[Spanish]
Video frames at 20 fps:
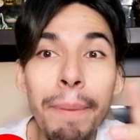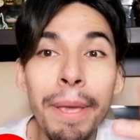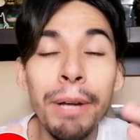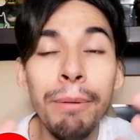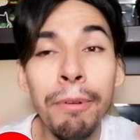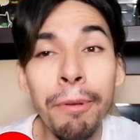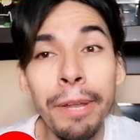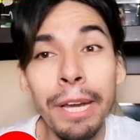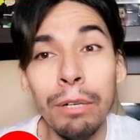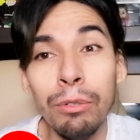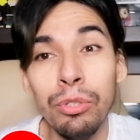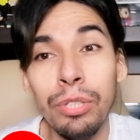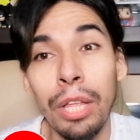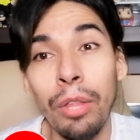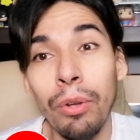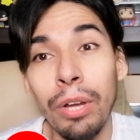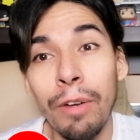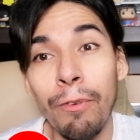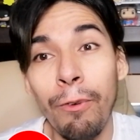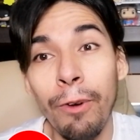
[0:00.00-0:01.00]
Pero me hubiera
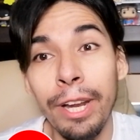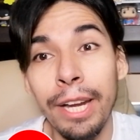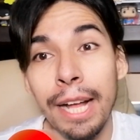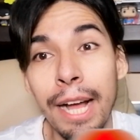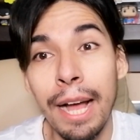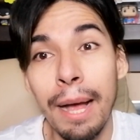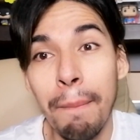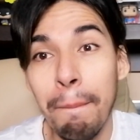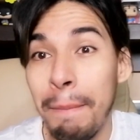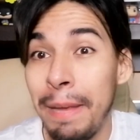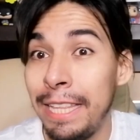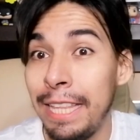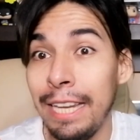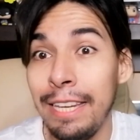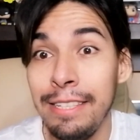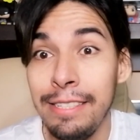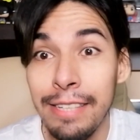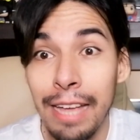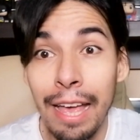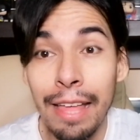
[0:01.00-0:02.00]
gustado que fuera
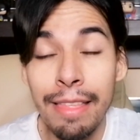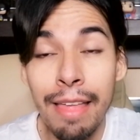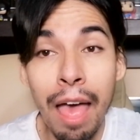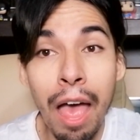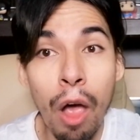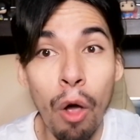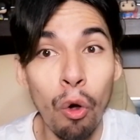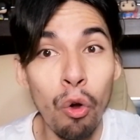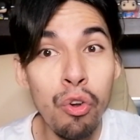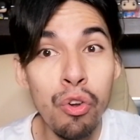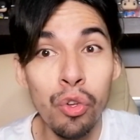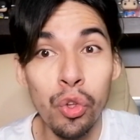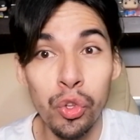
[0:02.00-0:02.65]
metalizada o